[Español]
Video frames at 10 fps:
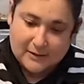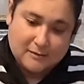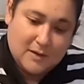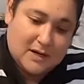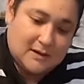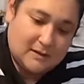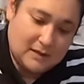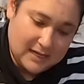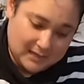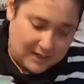Miren,
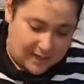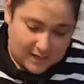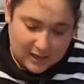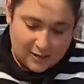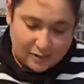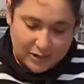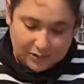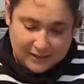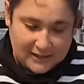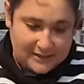la tierra que yo voy a
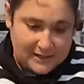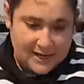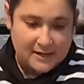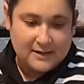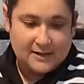utilizar,